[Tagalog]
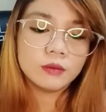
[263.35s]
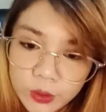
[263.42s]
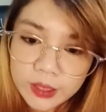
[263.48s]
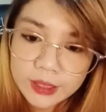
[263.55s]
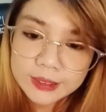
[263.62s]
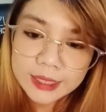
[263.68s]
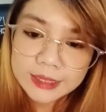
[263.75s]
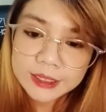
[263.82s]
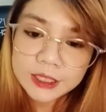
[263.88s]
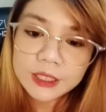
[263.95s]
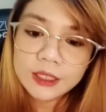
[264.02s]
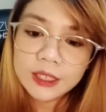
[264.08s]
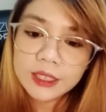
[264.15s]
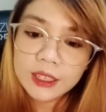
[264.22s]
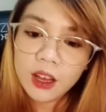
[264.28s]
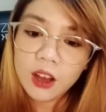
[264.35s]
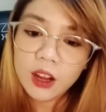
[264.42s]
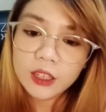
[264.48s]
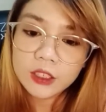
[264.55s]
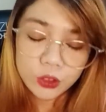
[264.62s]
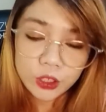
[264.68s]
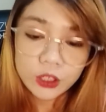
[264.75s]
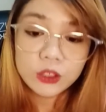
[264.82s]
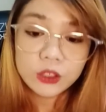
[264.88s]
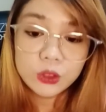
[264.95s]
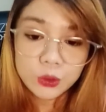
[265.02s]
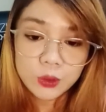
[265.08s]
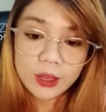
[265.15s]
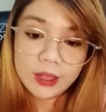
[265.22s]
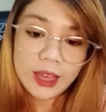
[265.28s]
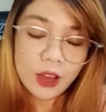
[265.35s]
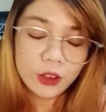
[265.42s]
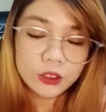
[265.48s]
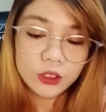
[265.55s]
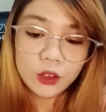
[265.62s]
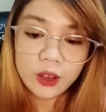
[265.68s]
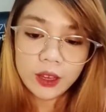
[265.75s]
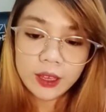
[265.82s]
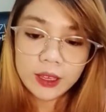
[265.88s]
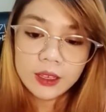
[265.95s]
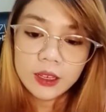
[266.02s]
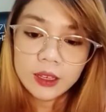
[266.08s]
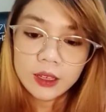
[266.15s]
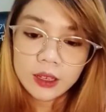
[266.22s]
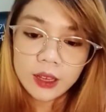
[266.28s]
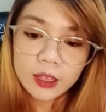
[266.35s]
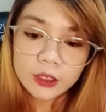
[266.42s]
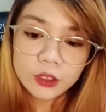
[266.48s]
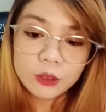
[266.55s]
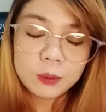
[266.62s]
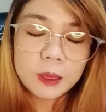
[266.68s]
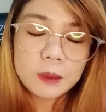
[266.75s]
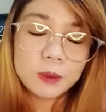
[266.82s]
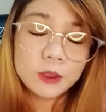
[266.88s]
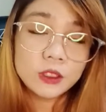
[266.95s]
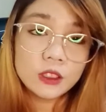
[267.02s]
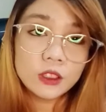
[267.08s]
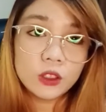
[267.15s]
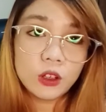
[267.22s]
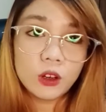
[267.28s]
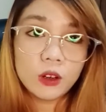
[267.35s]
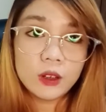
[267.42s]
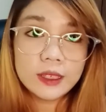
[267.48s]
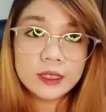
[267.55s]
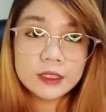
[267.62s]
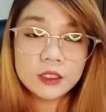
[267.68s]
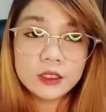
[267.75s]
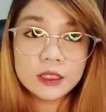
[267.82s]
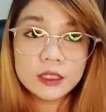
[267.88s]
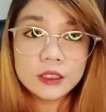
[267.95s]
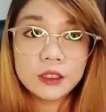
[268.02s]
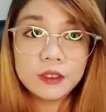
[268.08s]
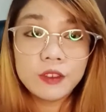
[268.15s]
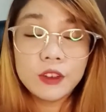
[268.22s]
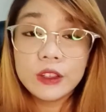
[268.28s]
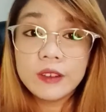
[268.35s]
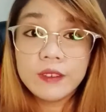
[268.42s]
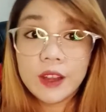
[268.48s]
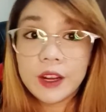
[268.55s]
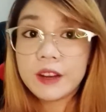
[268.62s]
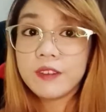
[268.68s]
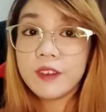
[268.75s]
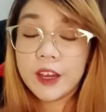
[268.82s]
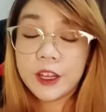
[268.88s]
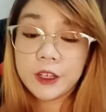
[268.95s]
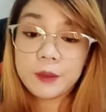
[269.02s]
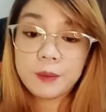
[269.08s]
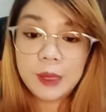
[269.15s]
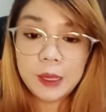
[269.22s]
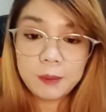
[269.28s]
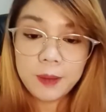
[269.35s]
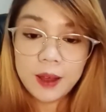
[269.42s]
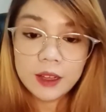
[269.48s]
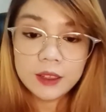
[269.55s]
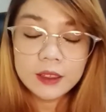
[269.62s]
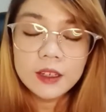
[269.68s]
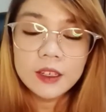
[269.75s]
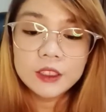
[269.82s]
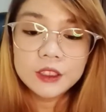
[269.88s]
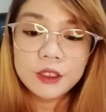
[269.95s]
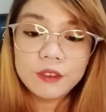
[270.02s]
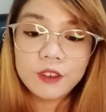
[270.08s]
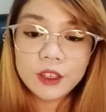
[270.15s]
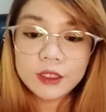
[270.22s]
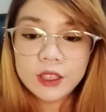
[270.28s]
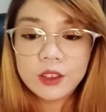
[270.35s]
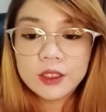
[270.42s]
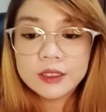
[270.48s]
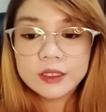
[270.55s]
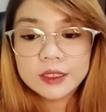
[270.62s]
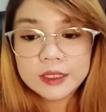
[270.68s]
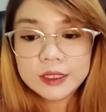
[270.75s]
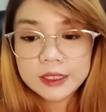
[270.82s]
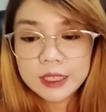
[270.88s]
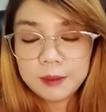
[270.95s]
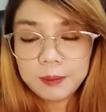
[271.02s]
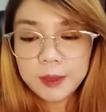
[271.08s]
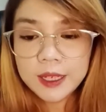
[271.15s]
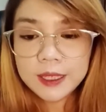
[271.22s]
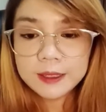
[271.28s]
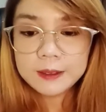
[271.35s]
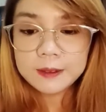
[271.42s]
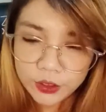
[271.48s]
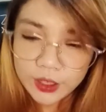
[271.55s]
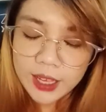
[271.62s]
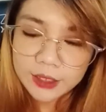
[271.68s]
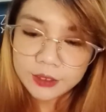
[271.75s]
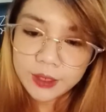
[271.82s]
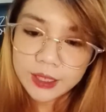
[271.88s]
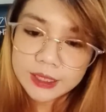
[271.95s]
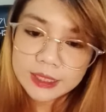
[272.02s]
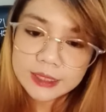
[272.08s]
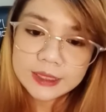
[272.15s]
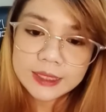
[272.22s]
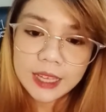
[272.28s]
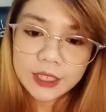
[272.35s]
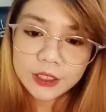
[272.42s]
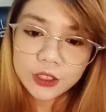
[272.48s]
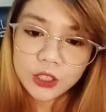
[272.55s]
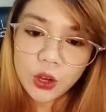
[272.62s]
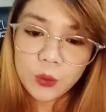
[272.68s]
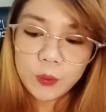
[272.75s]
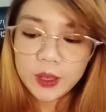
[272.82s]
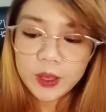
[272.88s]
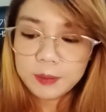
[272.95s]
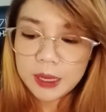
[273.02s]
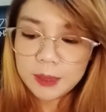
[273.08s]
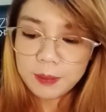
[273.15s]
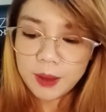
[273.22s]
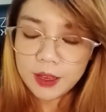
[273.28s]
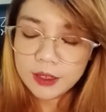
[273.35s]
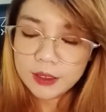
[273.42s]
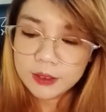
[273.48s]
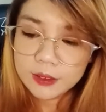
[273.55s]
It says your link a card to your new account, okay? Etong purpose na to, it's just to fully verify your PayPal. So, for now, let's just skip it. So, yan. Ready, set, go with PayPal.